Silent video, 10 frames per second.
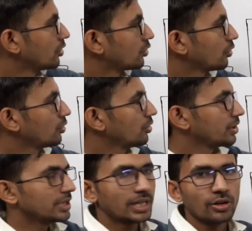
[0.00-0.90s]
तो
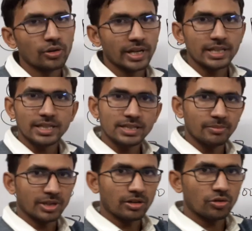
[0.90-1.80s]
इतना हो गया इतना
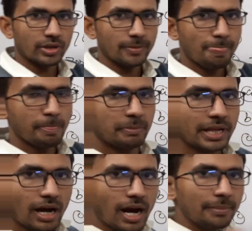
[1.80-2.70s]
समय करोगे
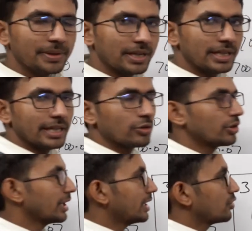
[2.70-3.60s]
फिर आप ये
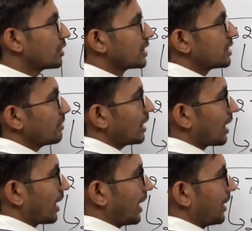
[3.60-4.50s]
देखोगे कि जो डेसिमल
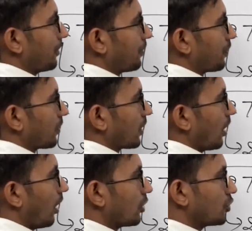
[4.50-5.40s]
लगा है
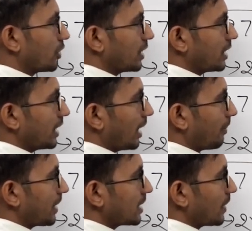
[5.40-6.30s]
और जो गिनती का
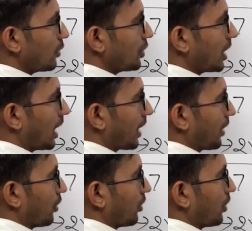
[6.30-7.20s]
प्लेस वैल्यू निकाल
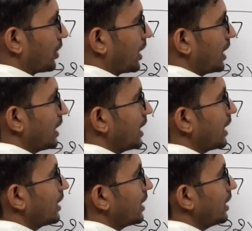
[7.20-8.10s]
रहे हो यानी ये
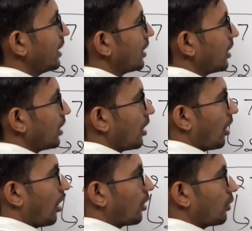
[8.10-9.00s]
गिनती
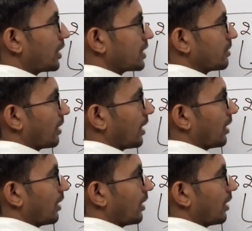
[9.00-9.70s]
और वो डेसिमल